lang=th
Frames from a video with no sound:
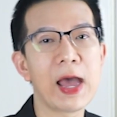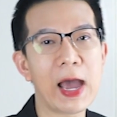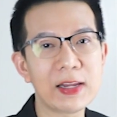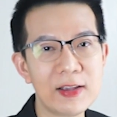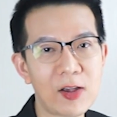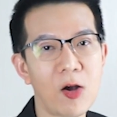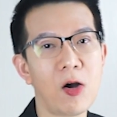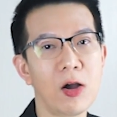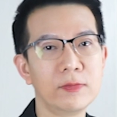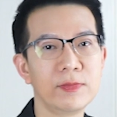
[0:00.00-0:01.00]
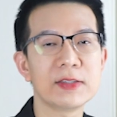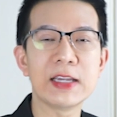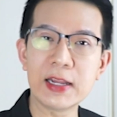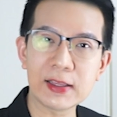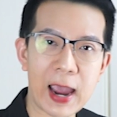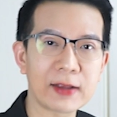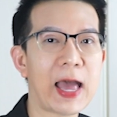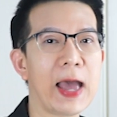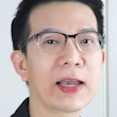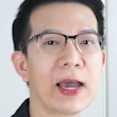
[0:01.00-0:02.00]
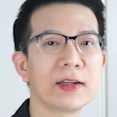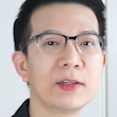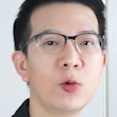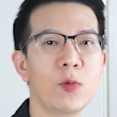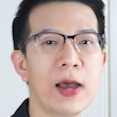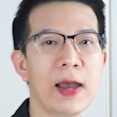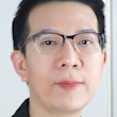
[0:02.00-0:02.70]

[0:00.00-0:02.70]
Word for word: อันที่ 2 สิ่งที่แตกต่างกันก็คือว่า